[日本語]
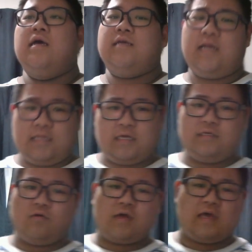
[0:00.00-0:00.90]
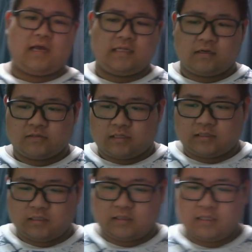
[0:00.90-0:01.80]
やれない、余計やれなくなっ
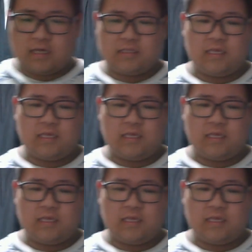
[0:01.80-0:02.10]
てって何